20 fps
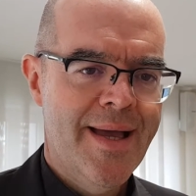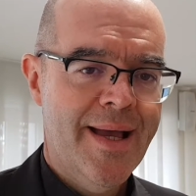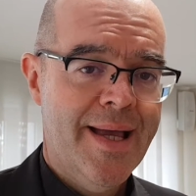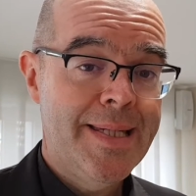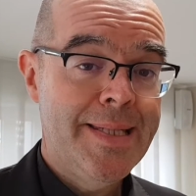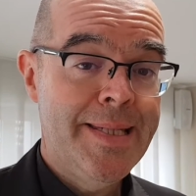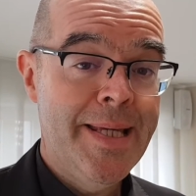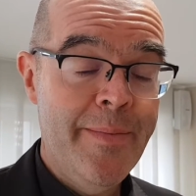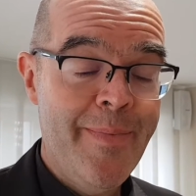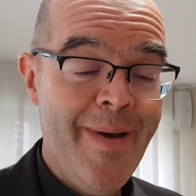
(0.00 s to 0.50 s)

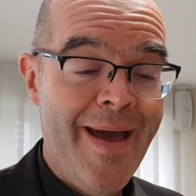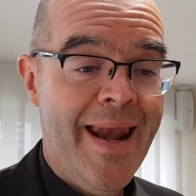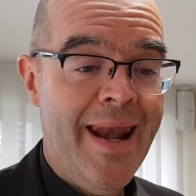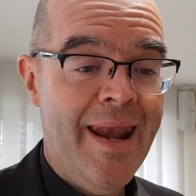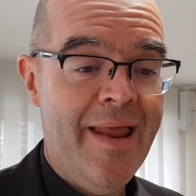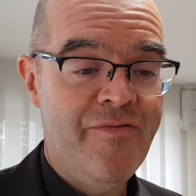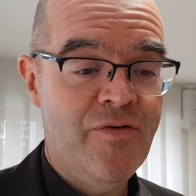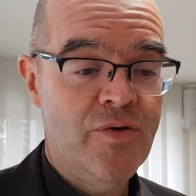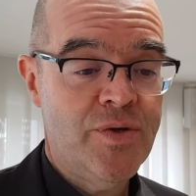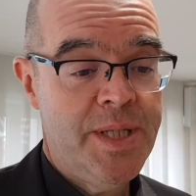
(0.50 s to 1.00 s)
che si
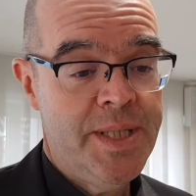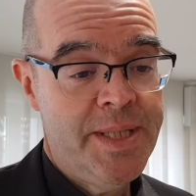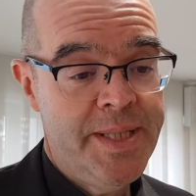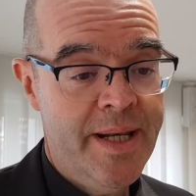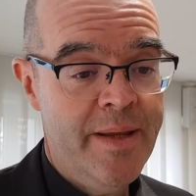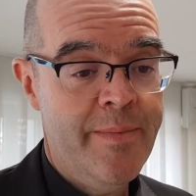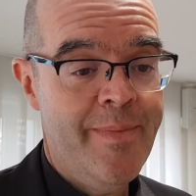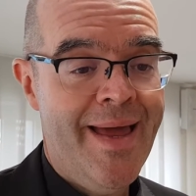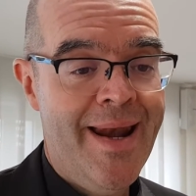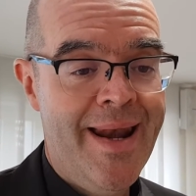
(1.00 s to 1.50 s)
ribella, forse si
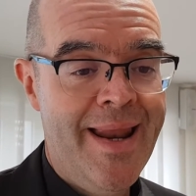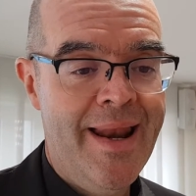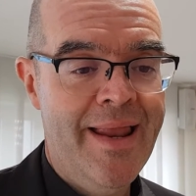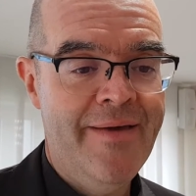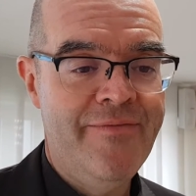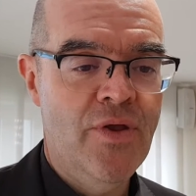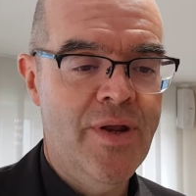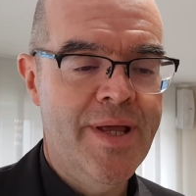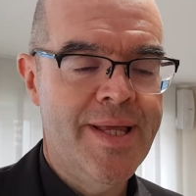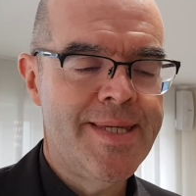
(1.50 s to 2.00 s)
ribella alla
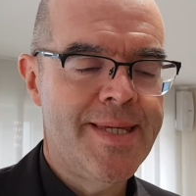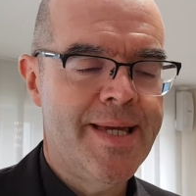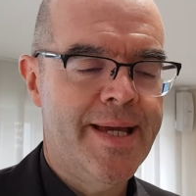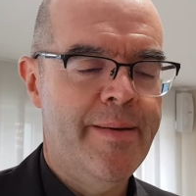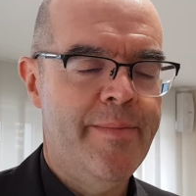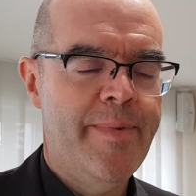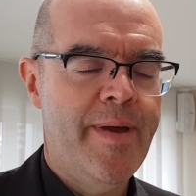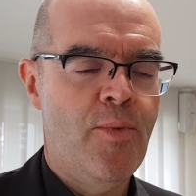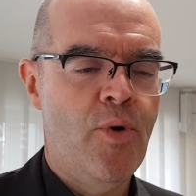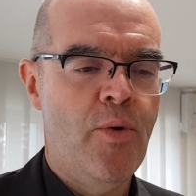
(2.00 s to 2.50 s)
violenza
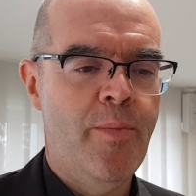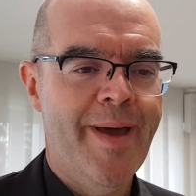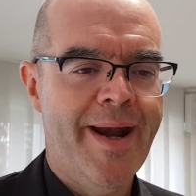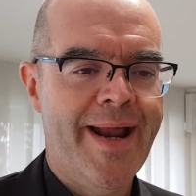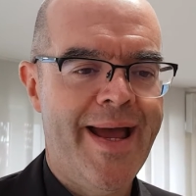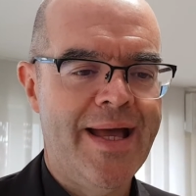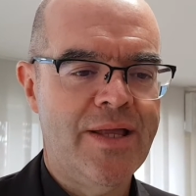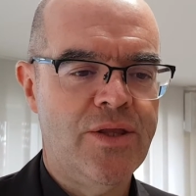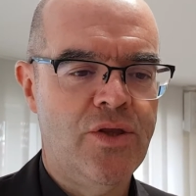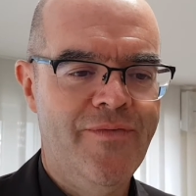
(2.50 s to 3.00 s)
che abbiamo
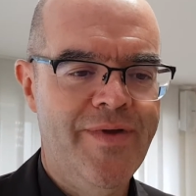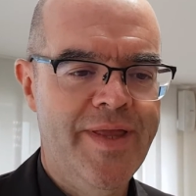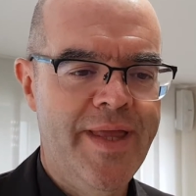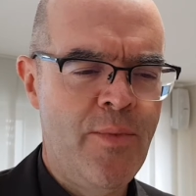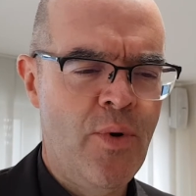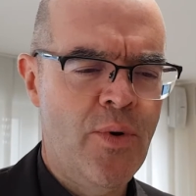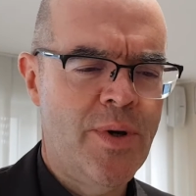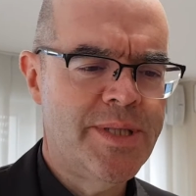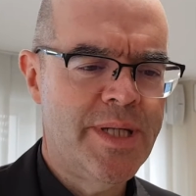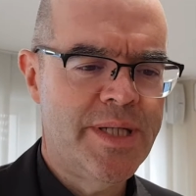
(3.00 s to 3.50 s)
operato,
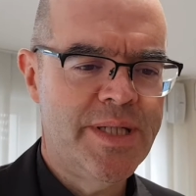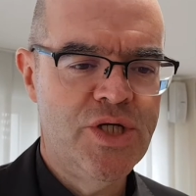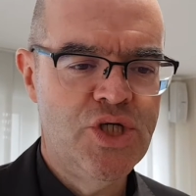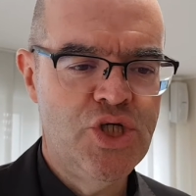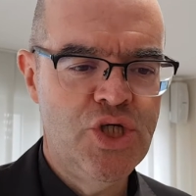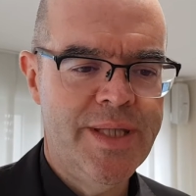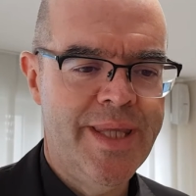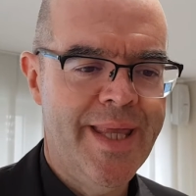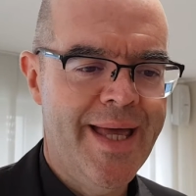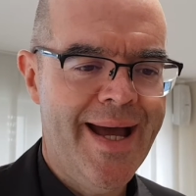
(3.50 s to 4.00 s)
vediamo questa
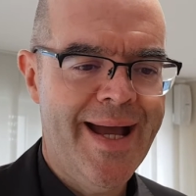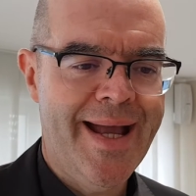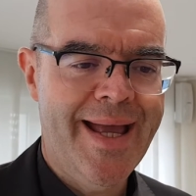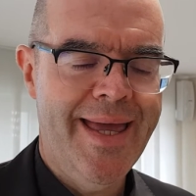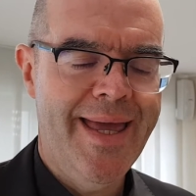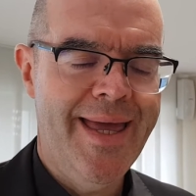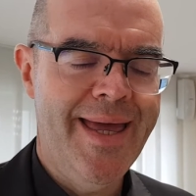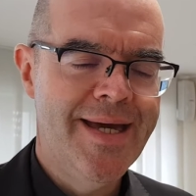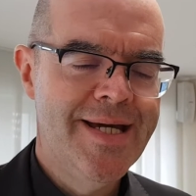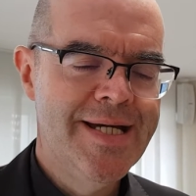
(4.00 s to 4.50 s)
siccità
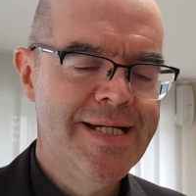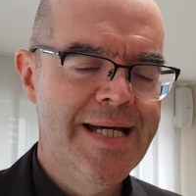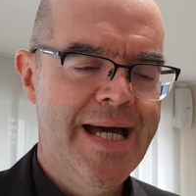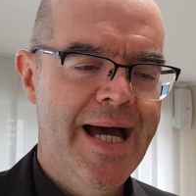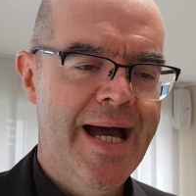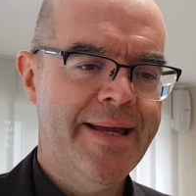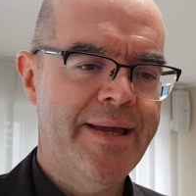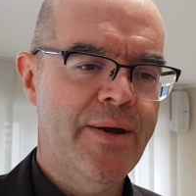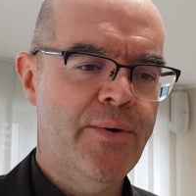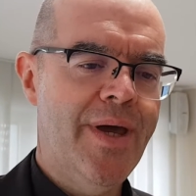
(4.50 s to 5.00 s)
che
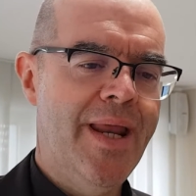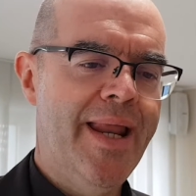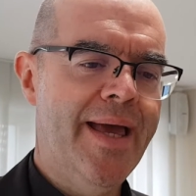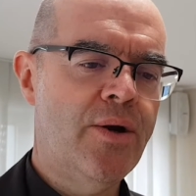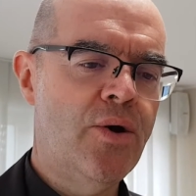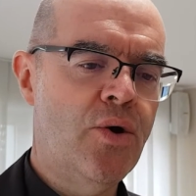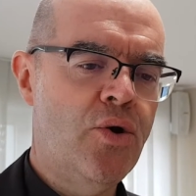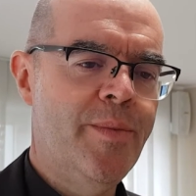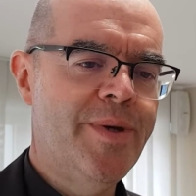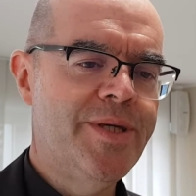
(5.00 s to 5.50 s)
anche qui a
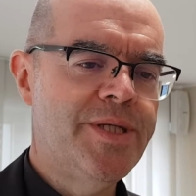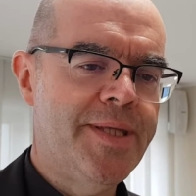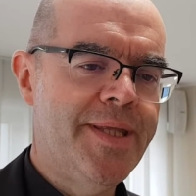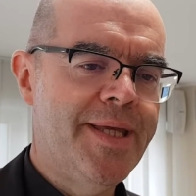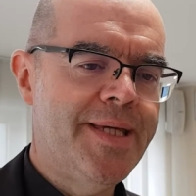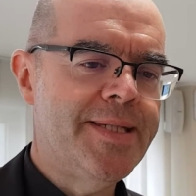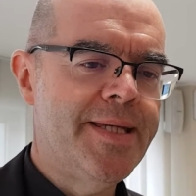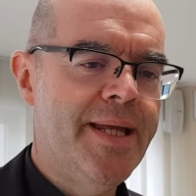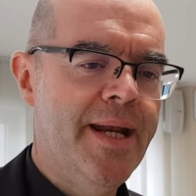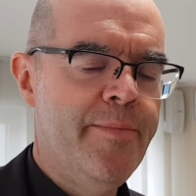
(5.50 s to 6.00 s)
Lecco comincia ad
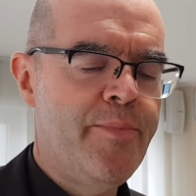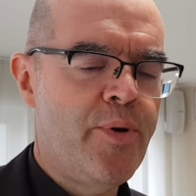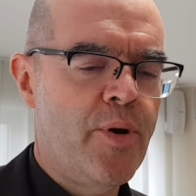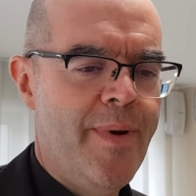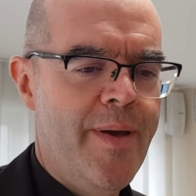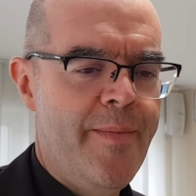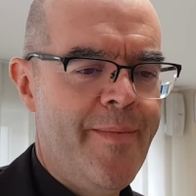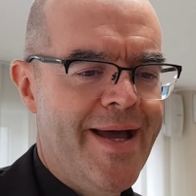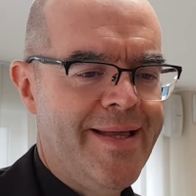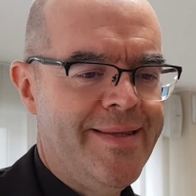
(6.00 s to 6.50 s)
essere
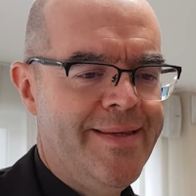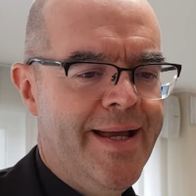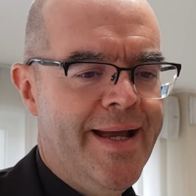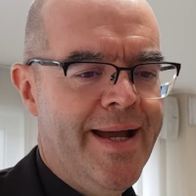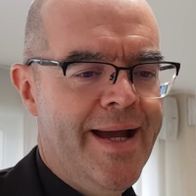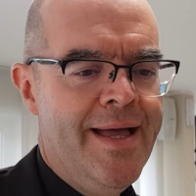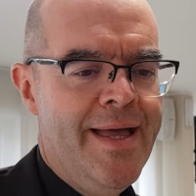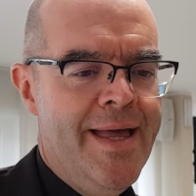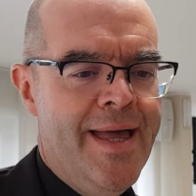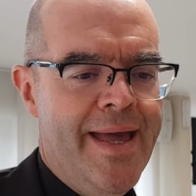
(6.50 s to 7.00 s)

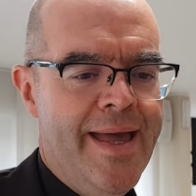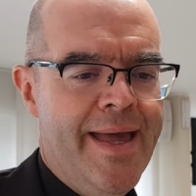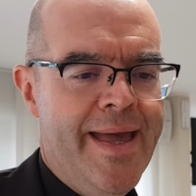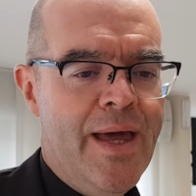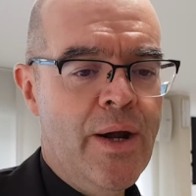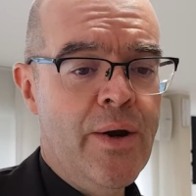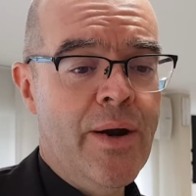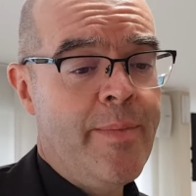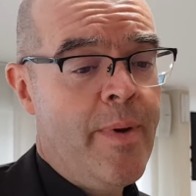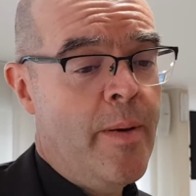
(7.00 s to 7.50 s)
problematica e
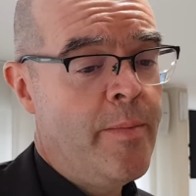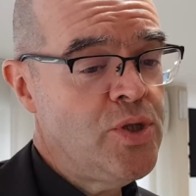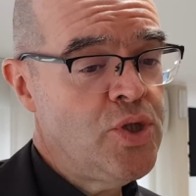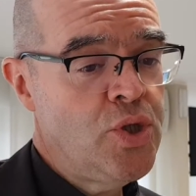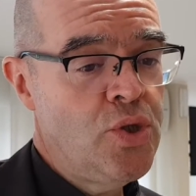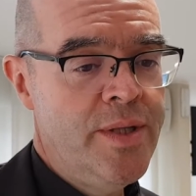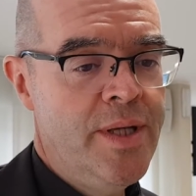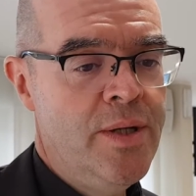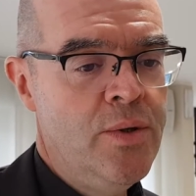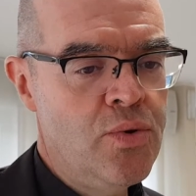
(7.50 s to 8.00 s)
allora abbiamo
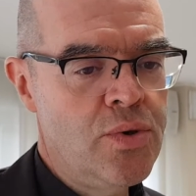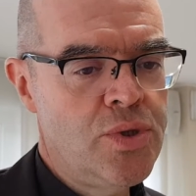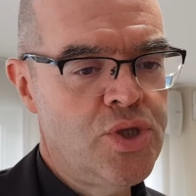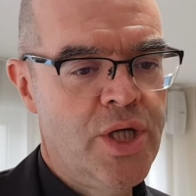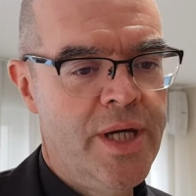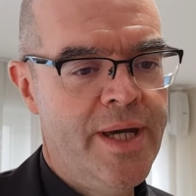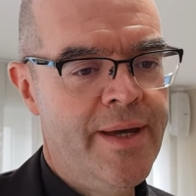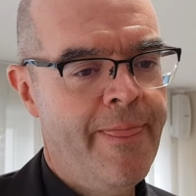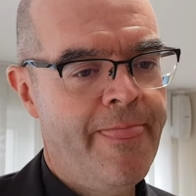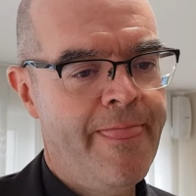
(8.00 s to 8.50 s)
bisogno di
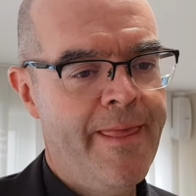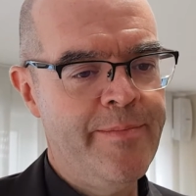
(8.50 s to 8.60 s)
luce,